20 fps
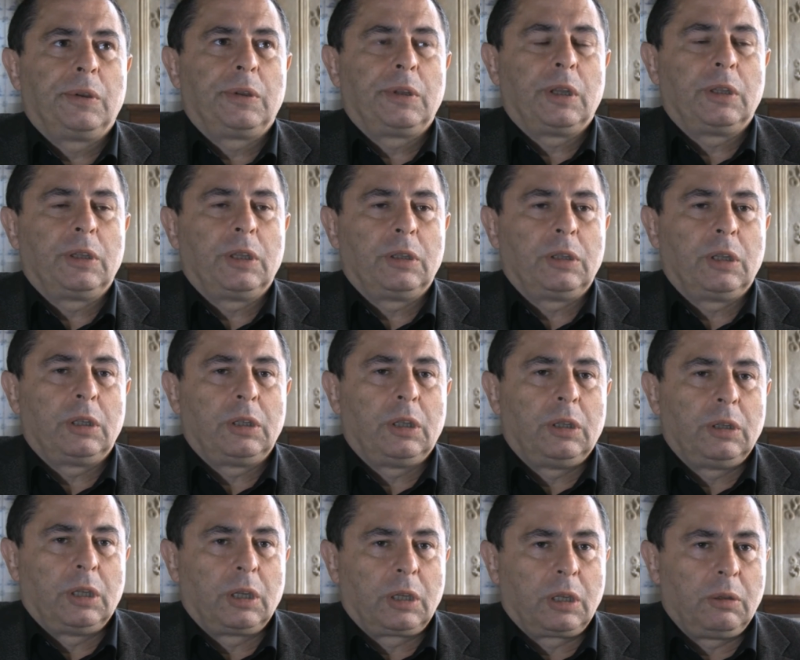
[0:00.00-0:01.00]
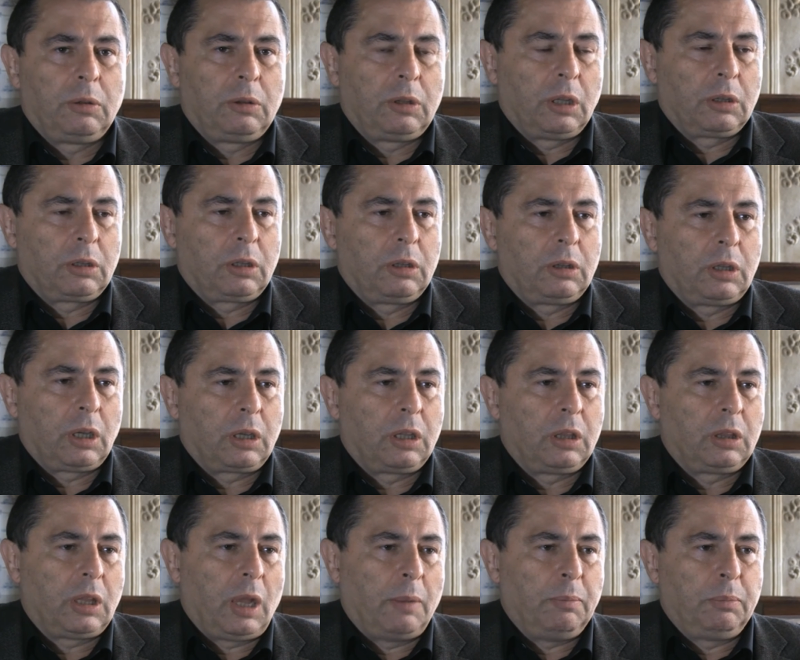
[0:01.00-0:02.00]
To, to, to, ten taki, taki, taki
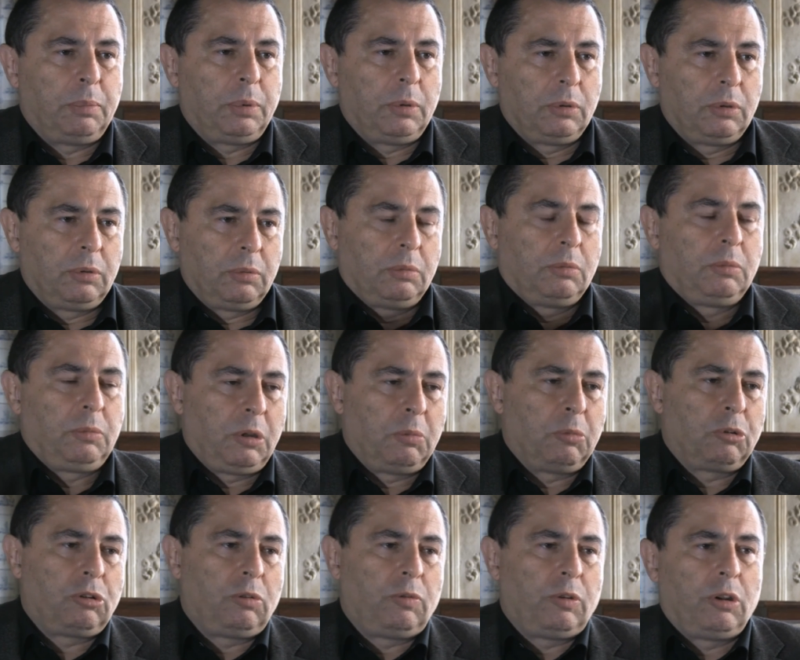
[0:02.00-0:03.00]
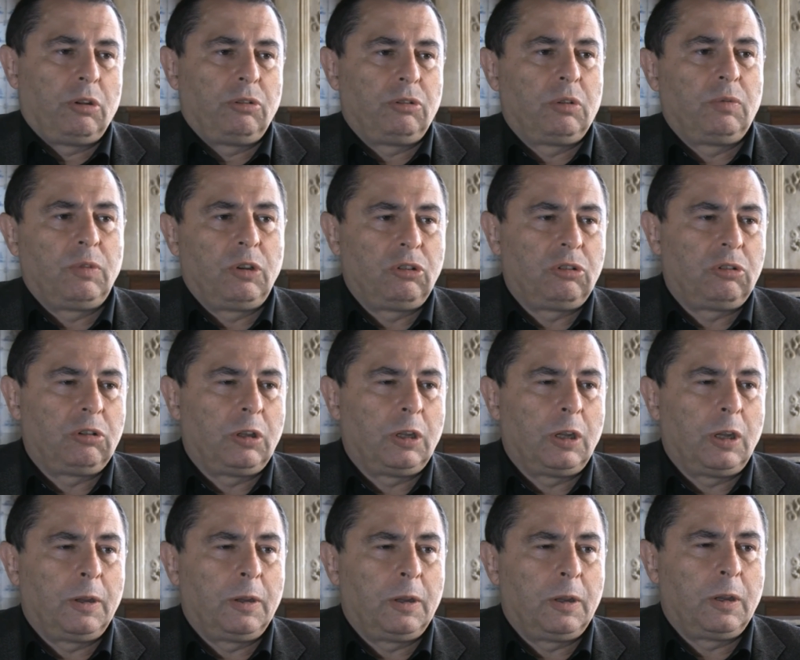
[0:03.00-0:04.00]
tampon uniemożliwiający wejście
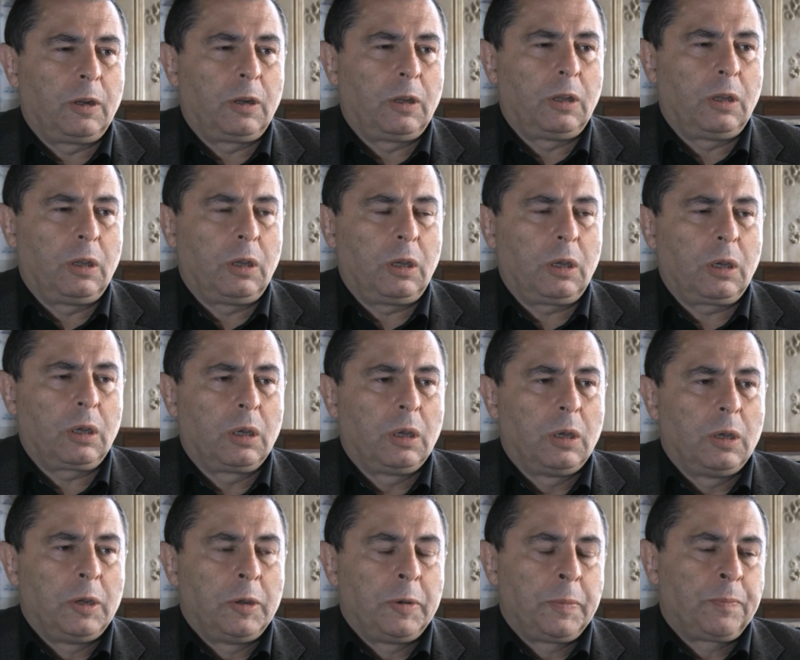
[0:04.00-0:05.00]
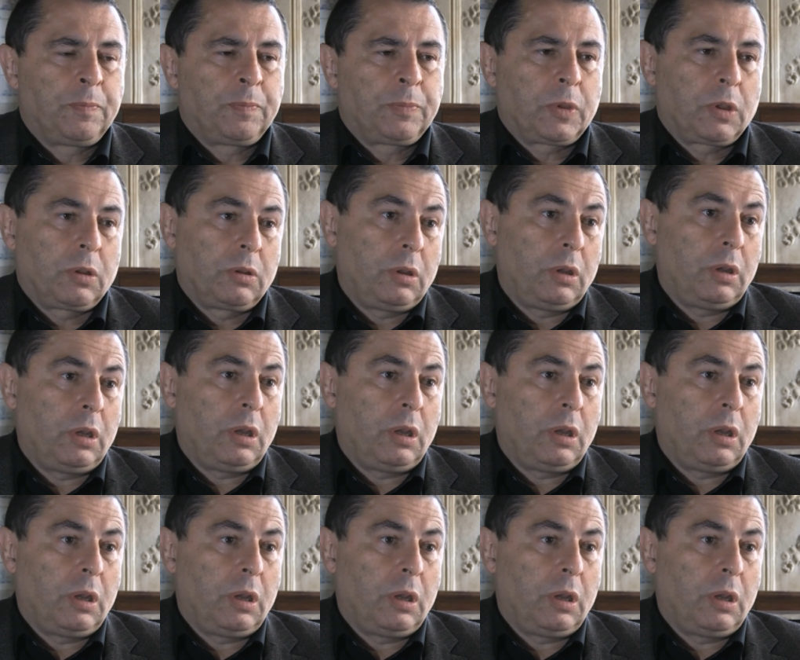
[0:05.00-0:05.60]
na rynek to